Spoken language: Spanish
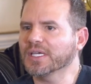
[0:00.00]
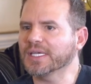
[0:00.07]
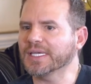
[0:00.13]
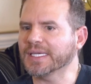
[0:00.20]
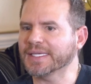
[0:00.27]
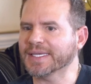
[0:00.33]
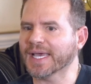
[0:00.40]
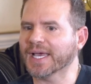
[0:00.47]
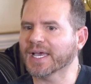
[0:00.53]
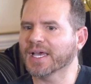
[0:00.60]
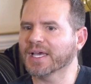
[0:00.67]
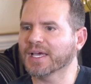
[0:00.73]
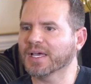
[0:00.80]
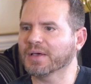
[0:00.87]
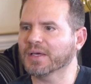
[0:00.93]
Y
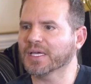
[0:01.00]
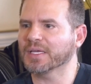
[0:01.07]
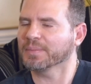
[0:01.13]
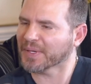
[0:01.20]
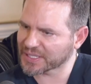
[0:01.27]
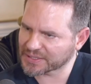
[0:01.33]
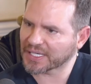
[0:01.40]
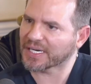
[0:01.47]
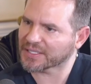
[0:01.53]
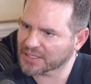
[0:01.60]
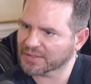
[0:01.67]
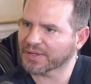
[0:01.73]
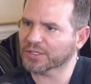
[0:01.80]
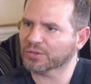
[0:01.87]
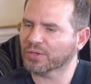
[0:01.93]
ya y Marcela
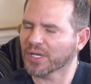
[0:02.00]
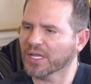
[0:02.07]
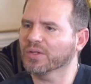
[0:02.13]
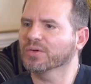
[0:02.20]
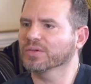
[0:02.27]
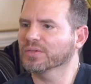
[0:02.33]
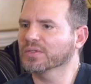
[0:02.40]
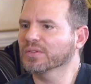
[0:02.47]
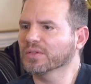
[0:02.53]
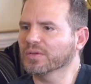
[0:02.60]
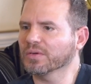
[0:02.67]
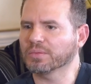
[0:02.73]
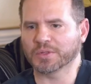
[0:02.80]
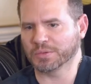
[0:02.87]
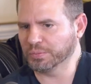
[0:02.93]
se va a otro lado,
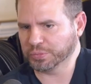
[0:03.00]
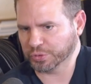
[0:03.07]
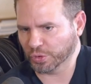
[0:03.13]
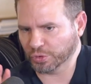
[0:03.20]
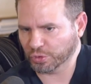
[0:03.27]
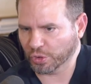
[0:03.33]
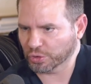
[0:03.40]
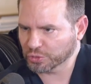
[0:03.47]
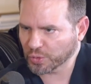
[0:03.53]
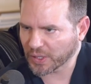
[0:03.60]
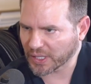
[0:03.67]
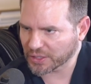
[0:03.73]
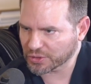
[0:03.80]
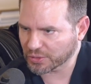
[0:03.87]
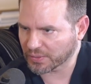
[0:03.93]
con todo su
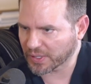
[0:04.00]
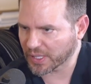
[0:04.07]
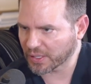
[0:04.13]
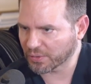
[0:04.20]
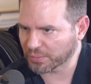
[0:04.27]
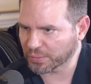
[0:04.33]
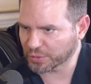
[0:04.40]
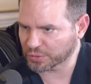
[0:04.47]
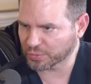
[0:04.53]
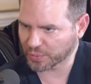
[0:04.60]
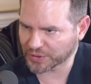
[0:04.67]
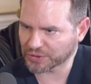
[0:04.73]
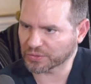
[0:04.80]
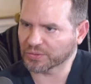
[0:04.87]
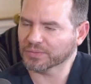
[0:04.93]
derecho, ¿verdad? Por
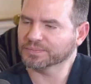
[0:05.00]
supuesto.